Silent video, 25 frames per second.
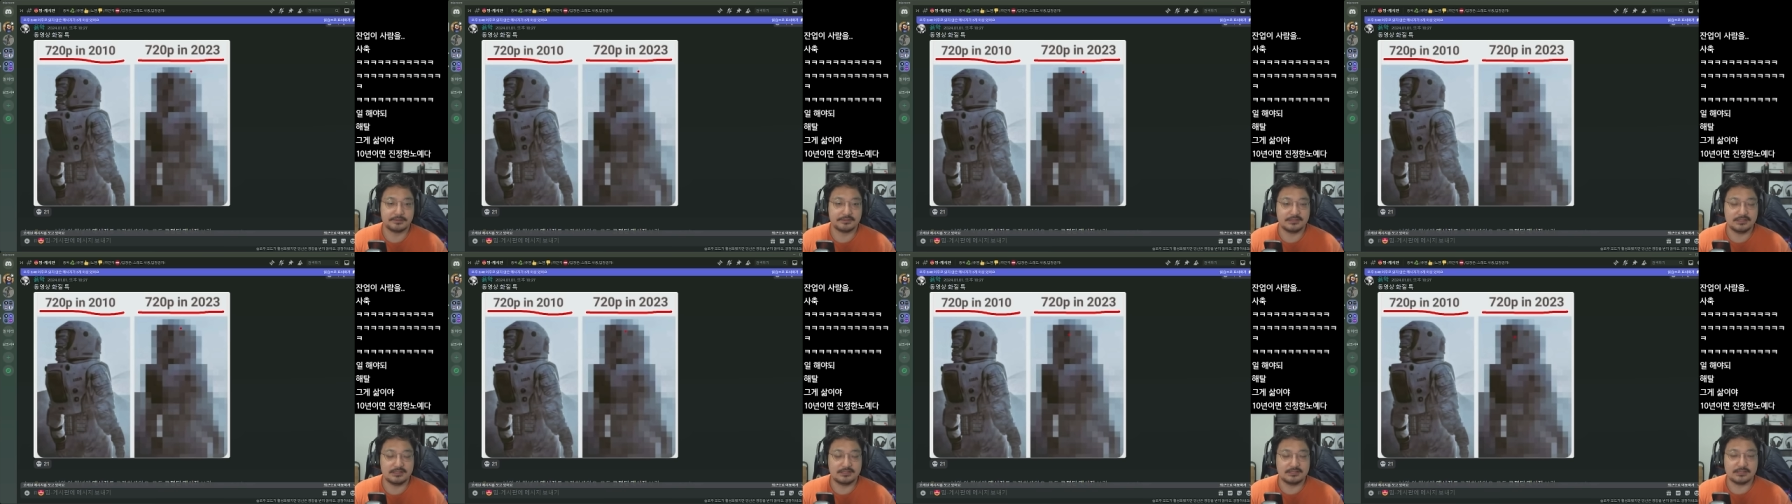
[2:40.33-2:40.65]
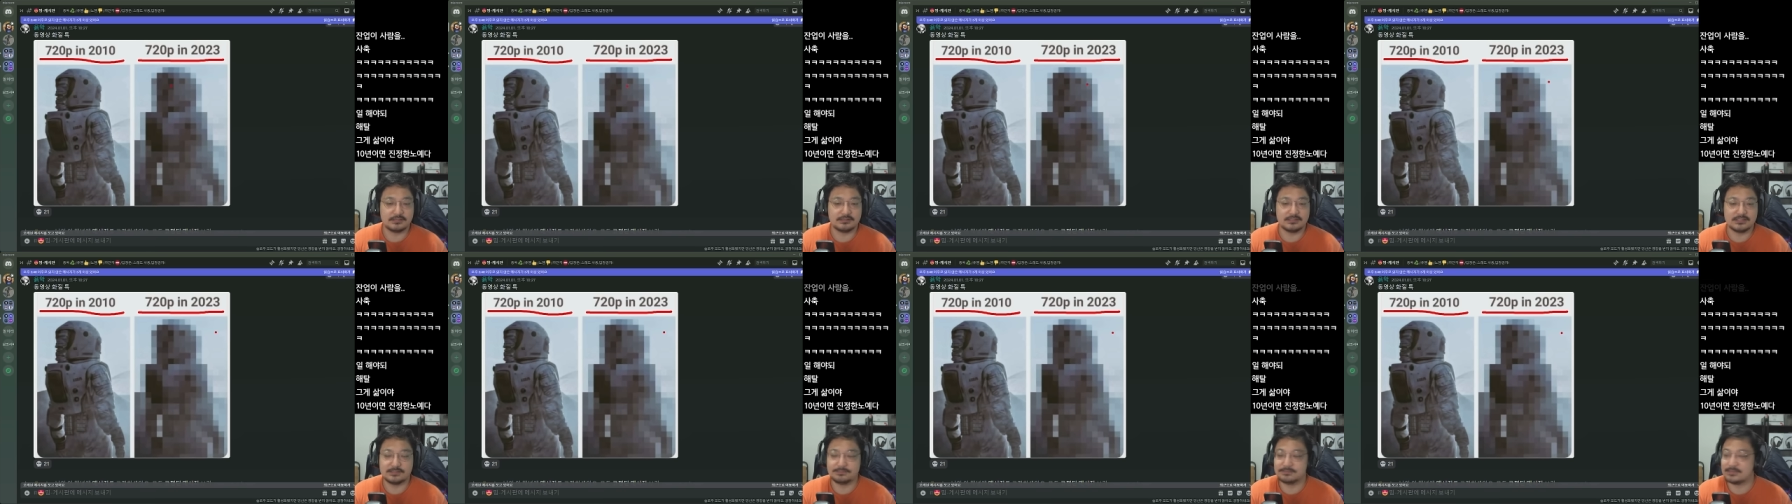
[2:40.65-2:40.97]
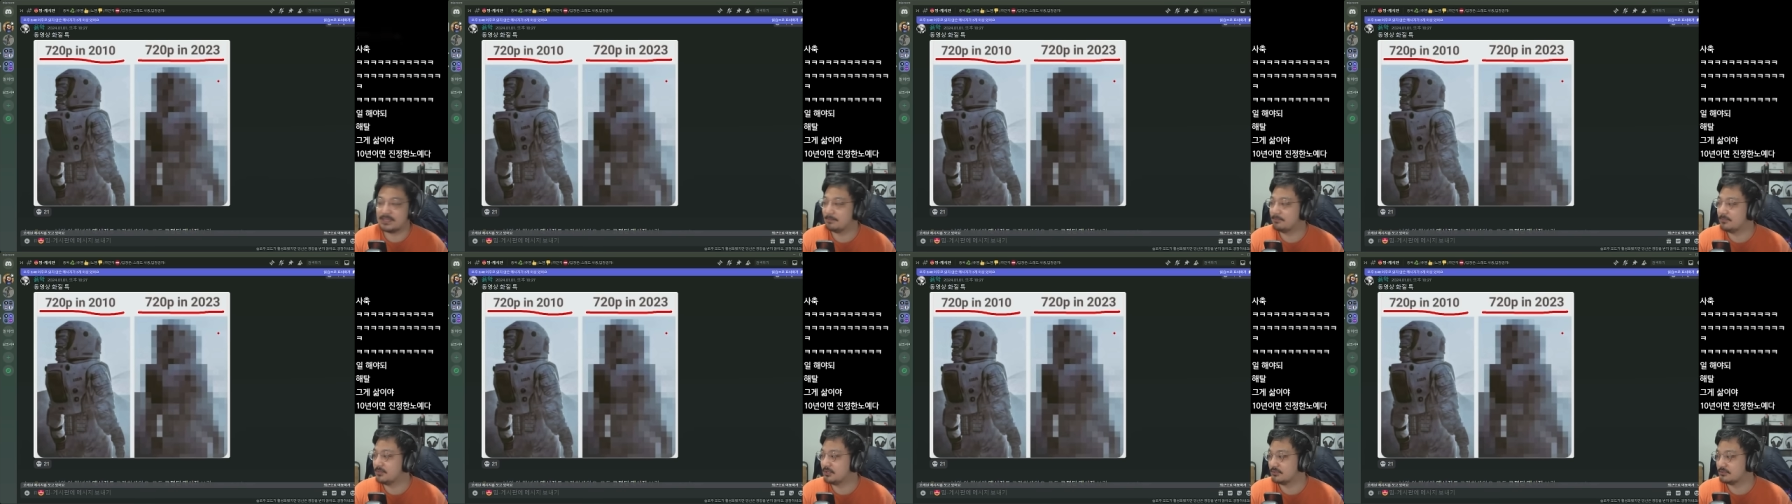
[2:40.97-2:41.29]

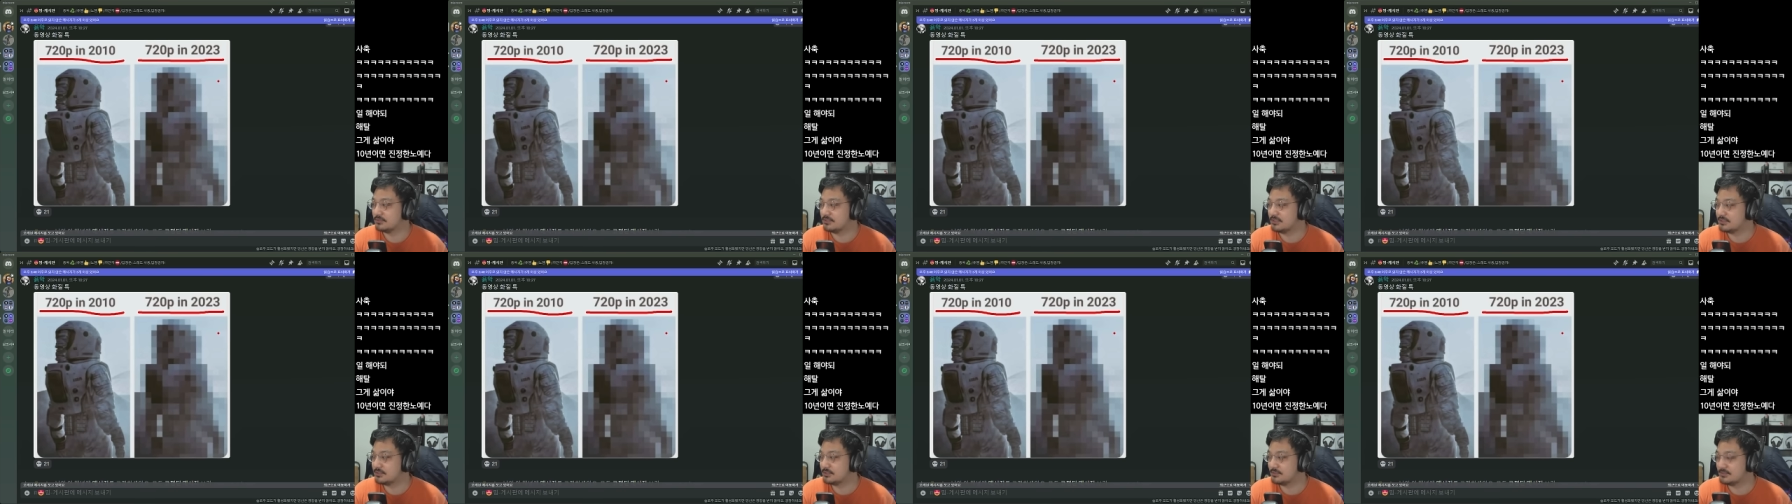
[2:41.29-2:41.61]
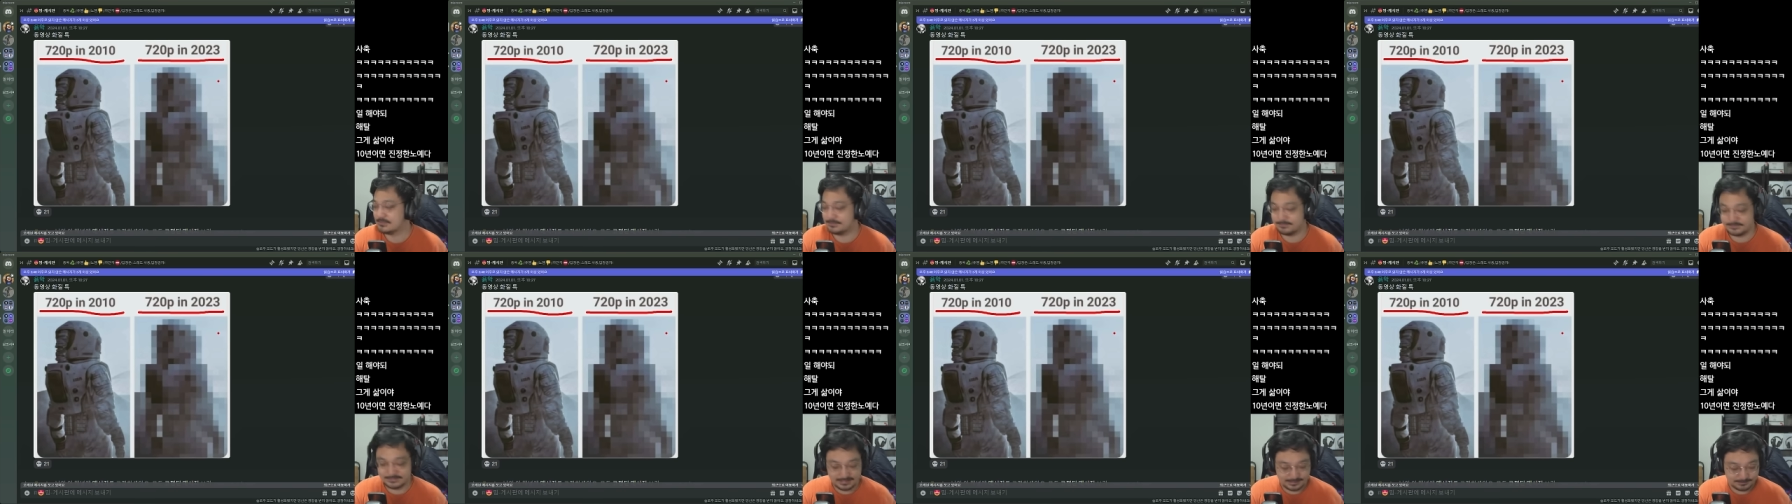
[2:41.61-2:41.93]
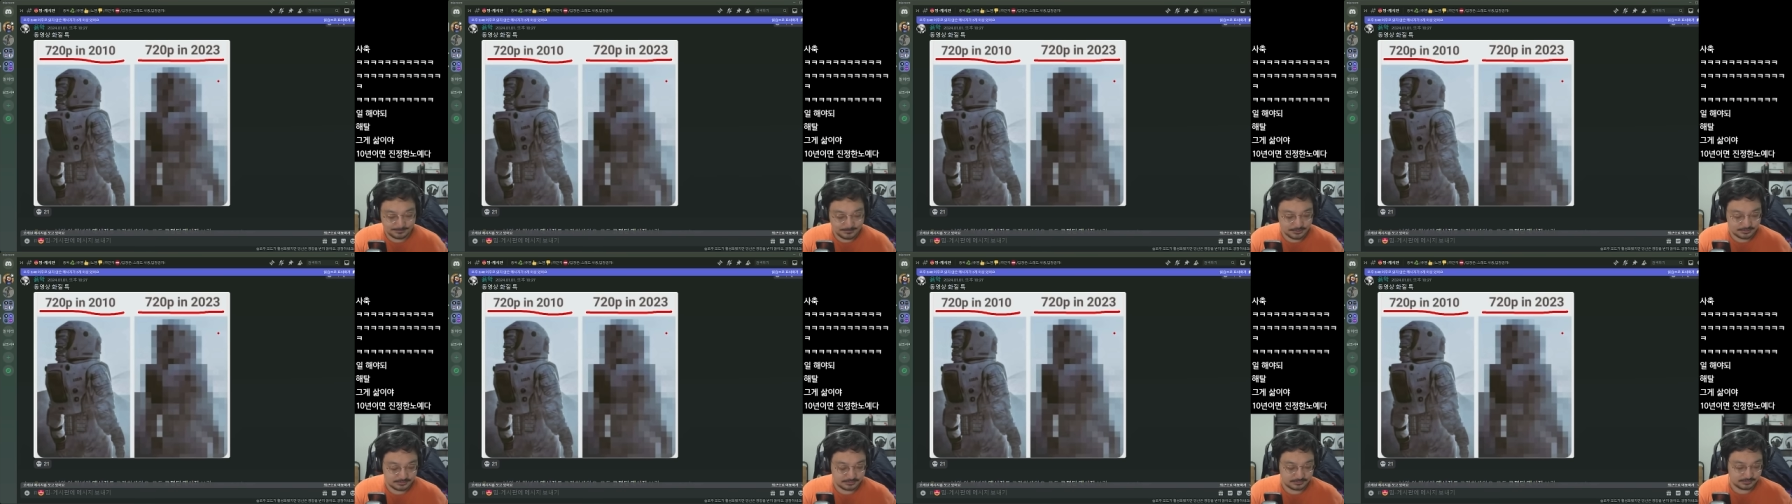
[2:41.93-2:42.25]
2013년,
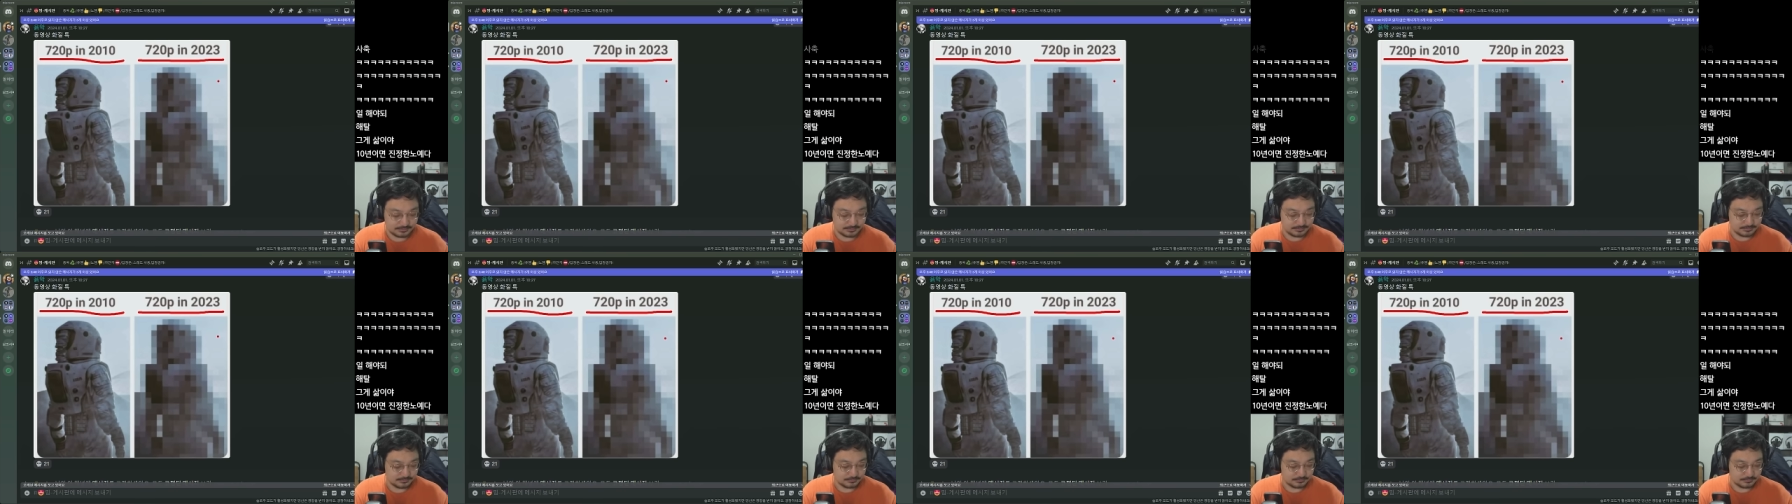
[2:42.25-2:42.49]
2014년